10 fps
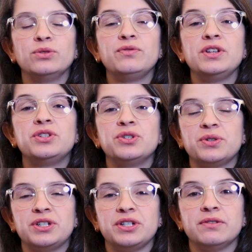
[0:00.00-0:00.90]
No vídeo de
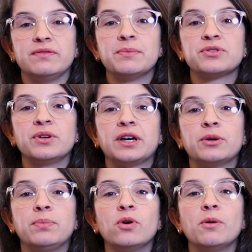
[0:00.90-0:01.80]
hoje, vamos contar
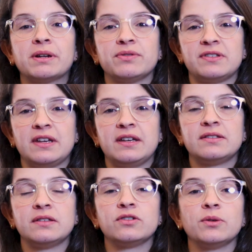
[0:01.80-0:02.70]
um pouco para
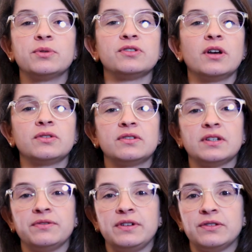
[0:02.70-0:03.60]
vocês sobre os nossos
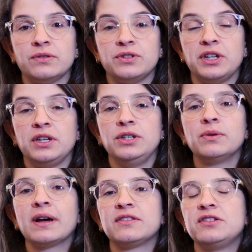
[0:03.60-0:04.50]
serviços de
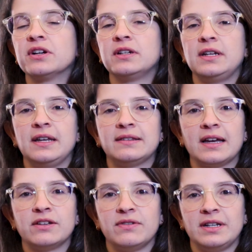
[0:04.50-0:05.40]
UX Journey e
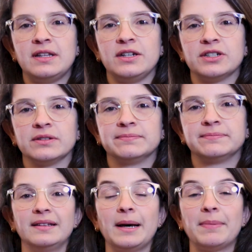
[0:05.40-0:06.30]
Tag Validation.
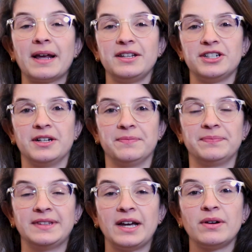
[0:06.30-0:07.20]
Na prática,
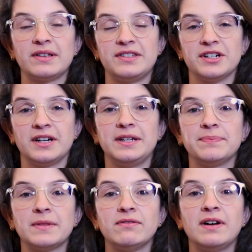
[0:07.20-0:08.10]
na UX
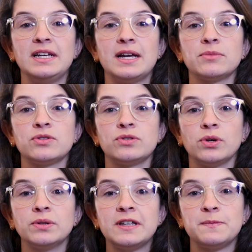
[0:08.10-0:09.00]
Journey, avaliamos
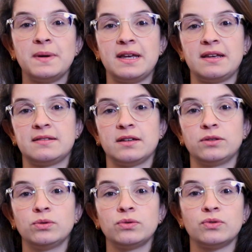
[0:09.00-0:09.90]
toda a experiência
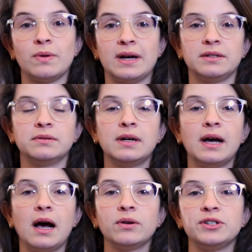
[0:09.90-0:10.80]
do usuário
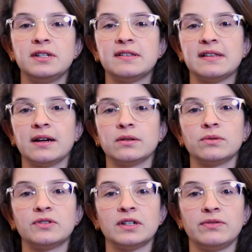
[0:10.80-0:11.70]
ao utilizar
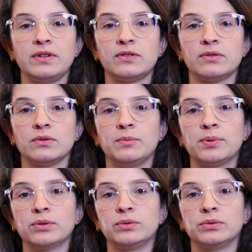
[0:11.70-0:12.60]
o serviço, o
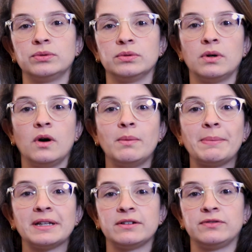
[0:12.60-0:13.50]
produto ou uma
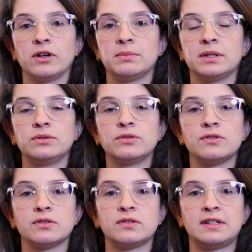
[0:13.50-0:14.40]
plataforma dos
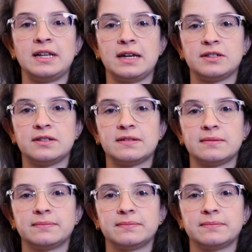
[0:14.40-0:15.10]
nossos clientes.